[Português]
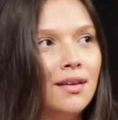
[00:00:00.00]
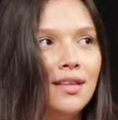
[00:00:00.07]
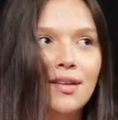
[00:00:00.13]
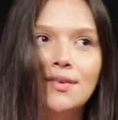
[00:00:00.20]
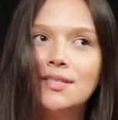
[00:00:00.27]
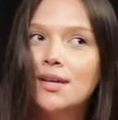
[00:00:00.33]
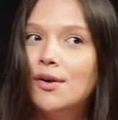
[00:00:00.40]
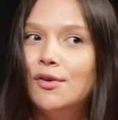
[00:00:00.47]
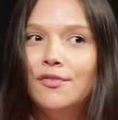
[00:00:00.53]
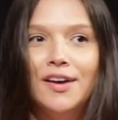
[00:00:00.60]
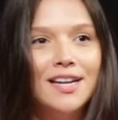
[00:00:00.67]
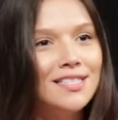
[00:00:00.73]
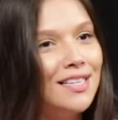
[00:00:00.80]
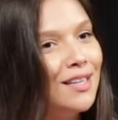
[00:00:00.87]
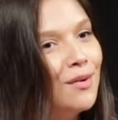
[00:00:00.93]
Então essa
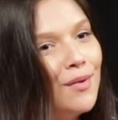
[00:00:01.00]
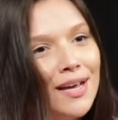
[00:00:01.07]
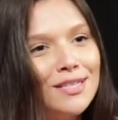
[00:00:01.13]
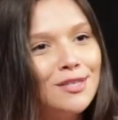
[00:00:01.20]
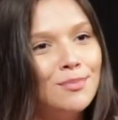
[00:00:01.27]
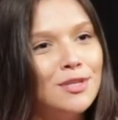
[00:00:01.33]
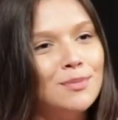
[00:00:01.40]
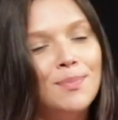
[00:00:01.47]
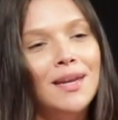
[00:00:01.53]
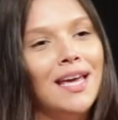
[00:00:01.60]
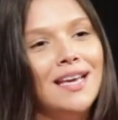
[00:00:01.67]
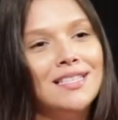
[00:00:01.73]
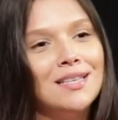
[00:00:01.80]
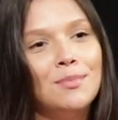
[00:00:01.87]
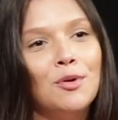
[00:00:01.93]
conversa não é sobre
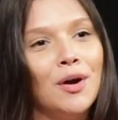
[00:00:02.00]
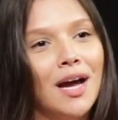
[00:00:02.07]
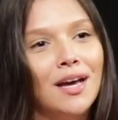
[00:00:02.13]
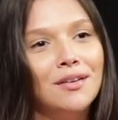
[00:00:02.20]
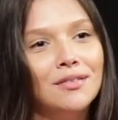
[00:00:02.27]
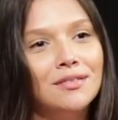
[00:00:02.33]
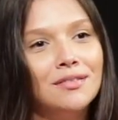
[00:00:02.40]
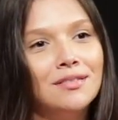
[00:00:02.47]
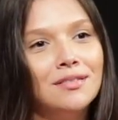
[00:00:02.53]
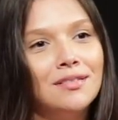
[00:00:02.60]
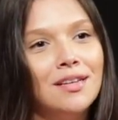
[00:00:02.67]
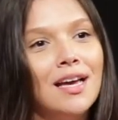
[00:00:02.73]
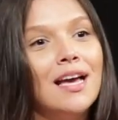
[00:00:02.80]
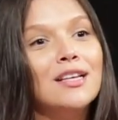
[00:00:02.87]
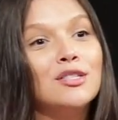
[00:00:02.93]
experiência, meu caro.
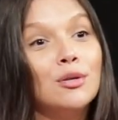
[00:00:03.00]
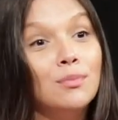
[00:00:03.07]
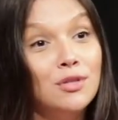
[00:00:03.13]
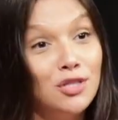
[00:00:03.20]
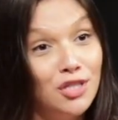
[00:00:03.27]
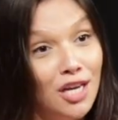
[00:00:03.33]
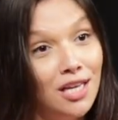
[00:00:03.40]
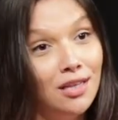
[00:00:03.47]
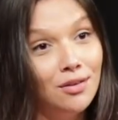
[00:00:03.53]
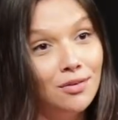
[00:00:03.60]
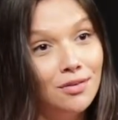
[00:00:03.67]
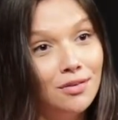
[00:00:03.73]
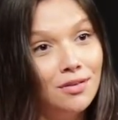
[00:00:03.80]
É sobre gênero.